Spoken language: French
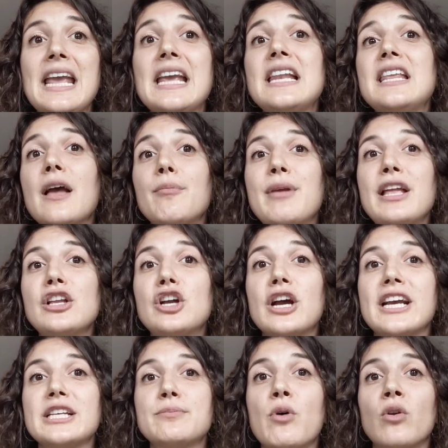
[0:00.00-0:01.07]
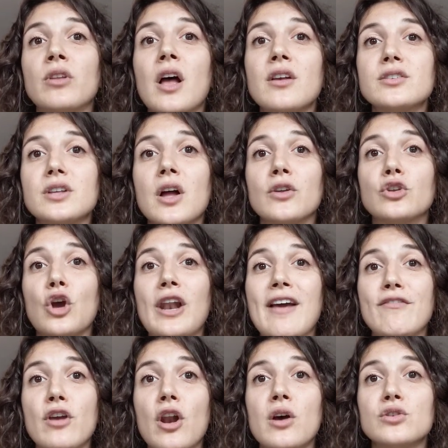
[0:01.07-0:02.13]
Il y a bien une correspondance entre
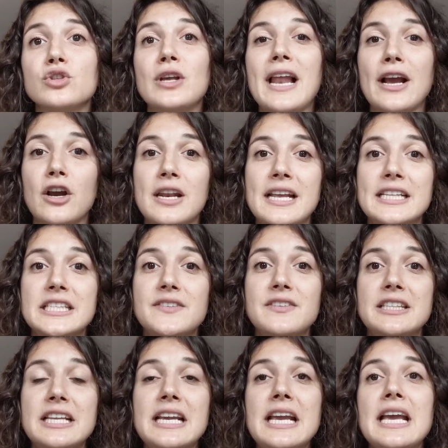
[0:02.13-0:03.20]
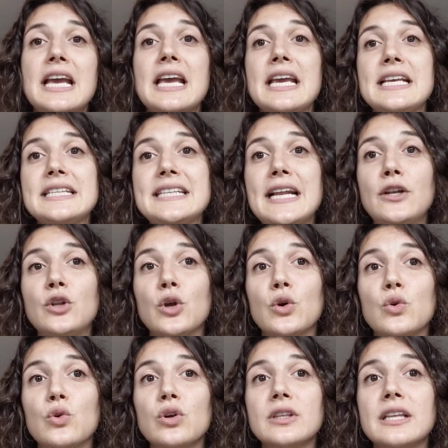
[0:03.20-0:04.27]
la violence de la collectivité et celle de
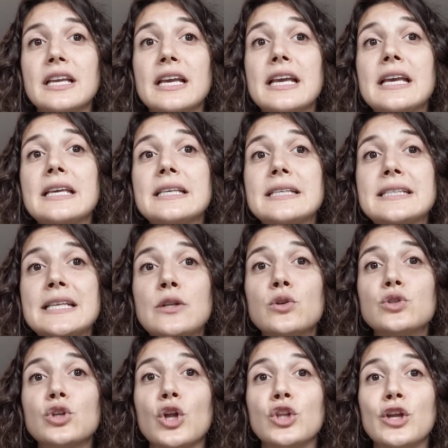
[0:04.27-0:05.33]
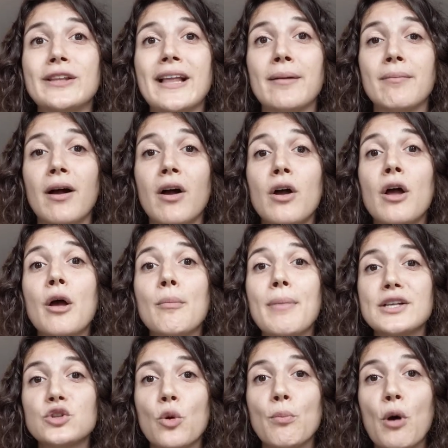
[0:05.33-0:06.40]
Courte, qui s'illustre notamment
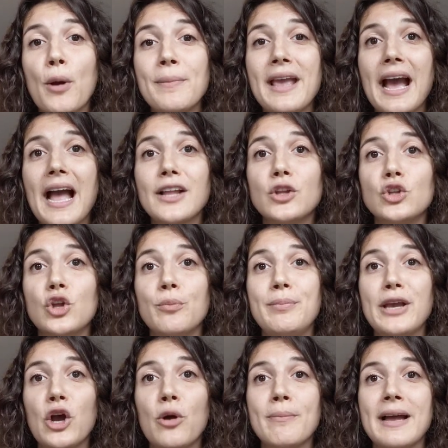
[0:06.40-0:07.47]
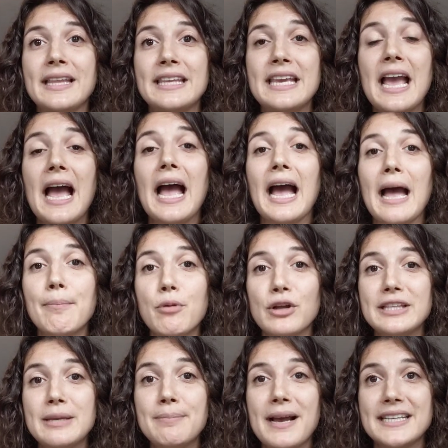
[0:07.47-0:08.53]
par son premier acte de pyromanie
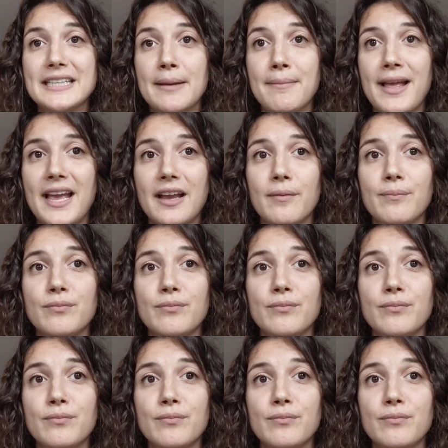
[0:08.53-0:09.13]
rapporté par sa mère.